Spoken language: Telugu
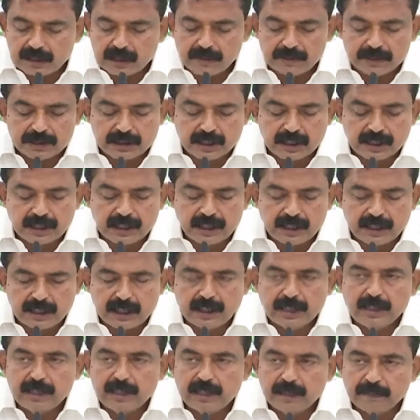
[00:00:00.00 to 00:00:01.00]
సంస్థలకి
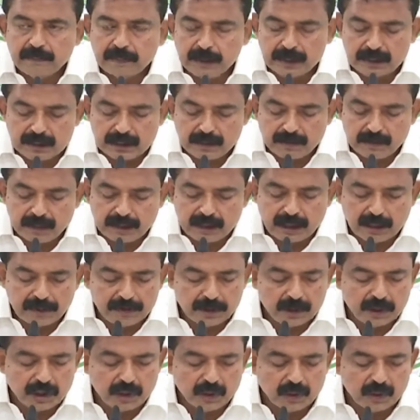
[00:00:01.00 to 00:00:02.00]
అంటే పరిశ్రమలకి
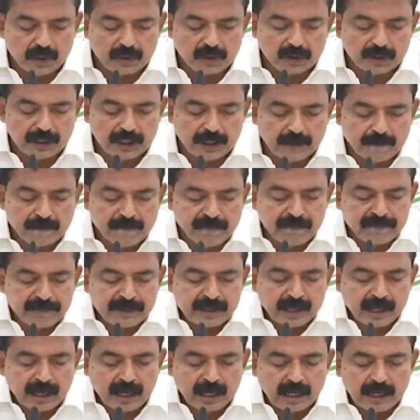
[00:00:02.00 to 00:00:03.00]
లబ్ధి చేకూరుతుంది
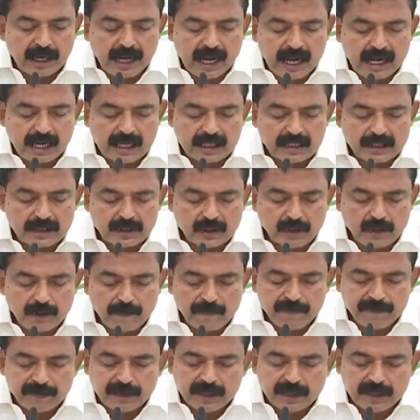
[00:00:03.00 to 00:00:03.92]
అలాగే ఆగస్టులో